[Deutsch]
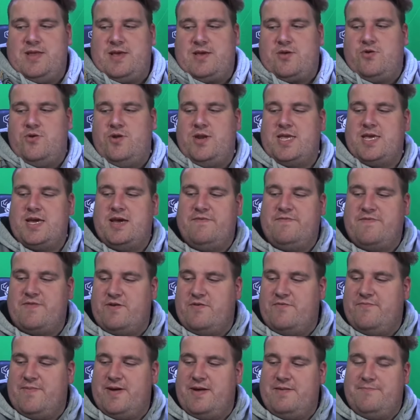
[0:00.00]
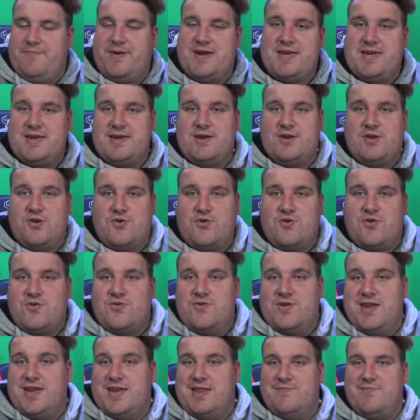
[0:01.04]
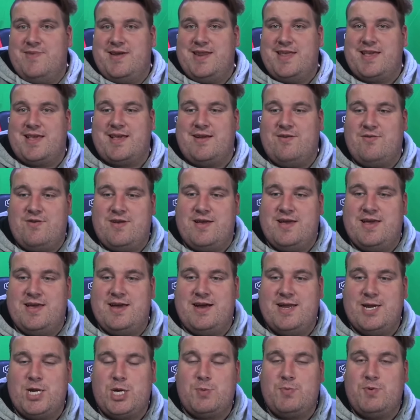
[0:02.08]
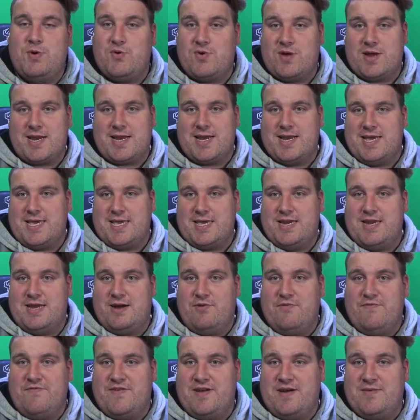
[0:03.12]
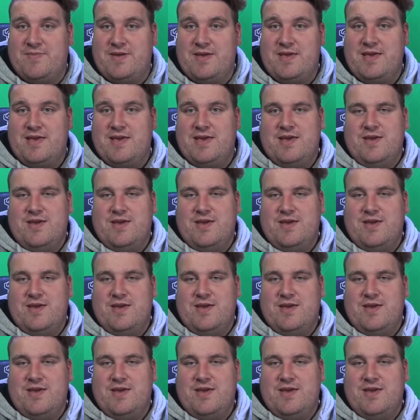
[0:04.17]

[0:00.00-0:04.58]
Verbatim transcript: Dann könnte ich einfach auf meinen Button drücken und hätte meine äh, Einspielungen gleich in der Aufnahme